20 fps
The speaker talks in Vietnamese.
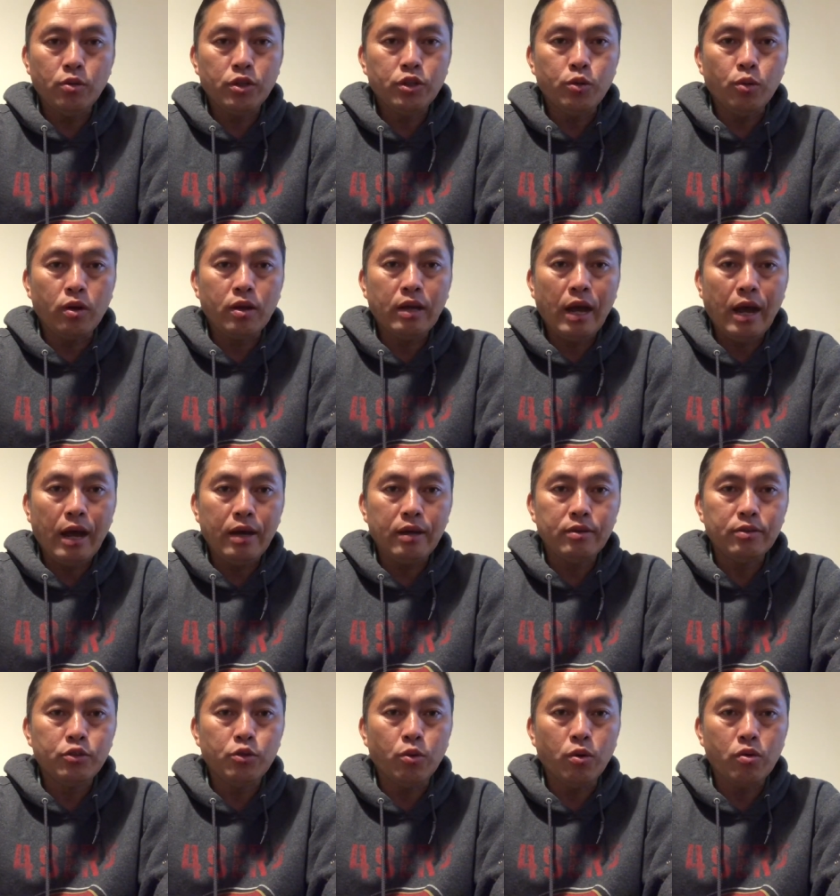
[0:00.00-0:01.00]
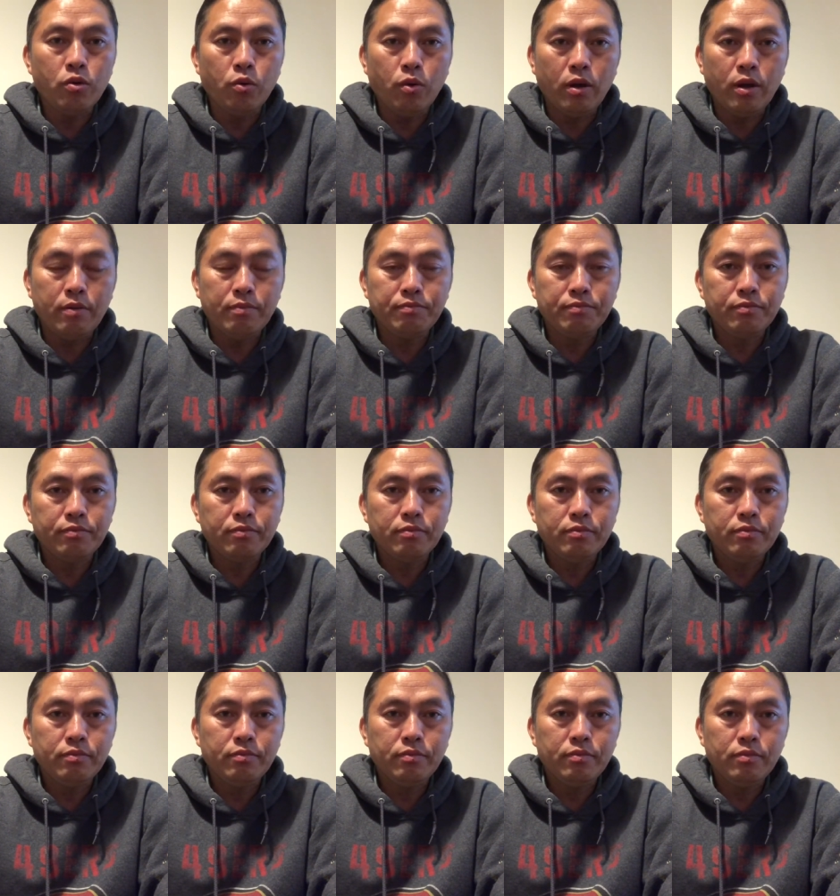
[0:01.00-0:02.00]
vừa sủa kha sủa khóa
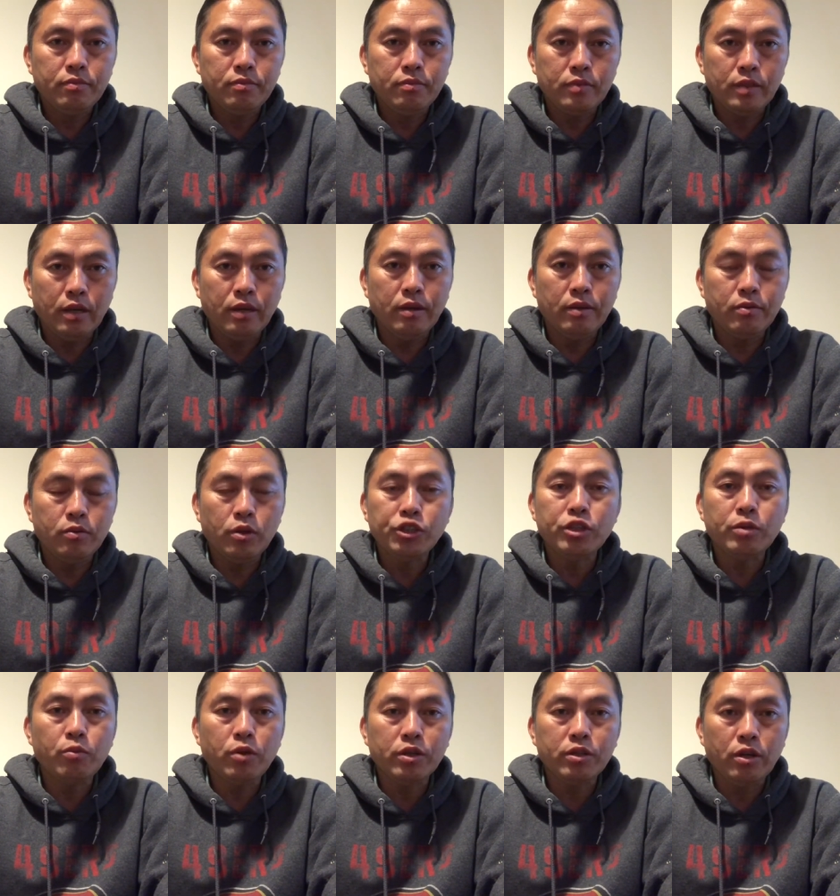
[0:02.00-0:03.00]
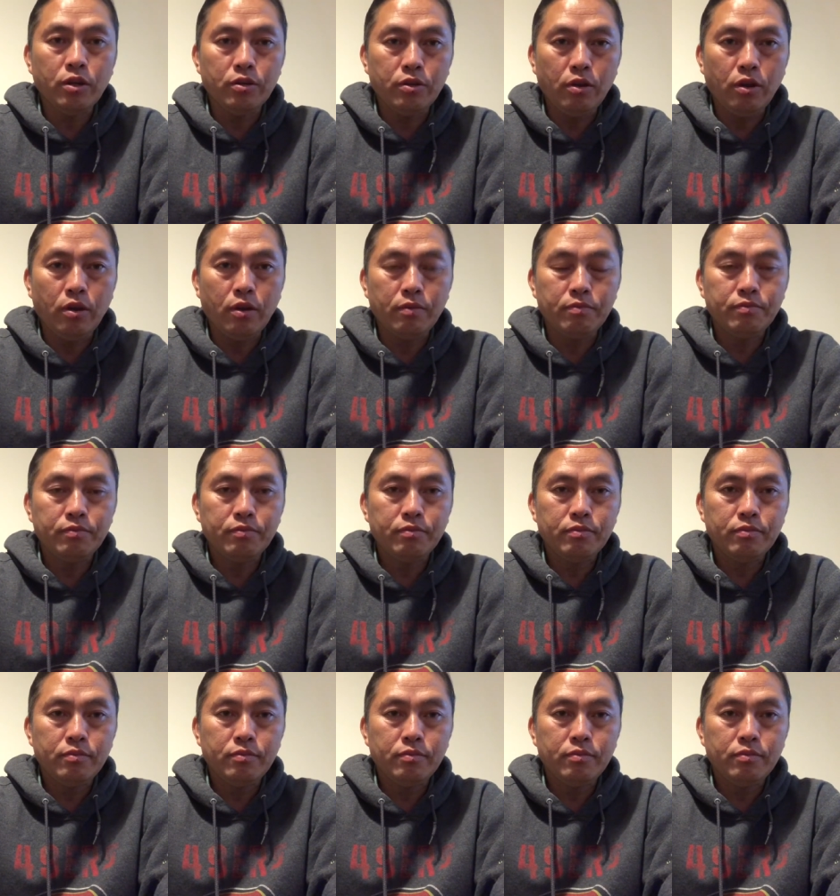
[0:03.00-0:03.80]
nè vừa chỉ một trời nhỏ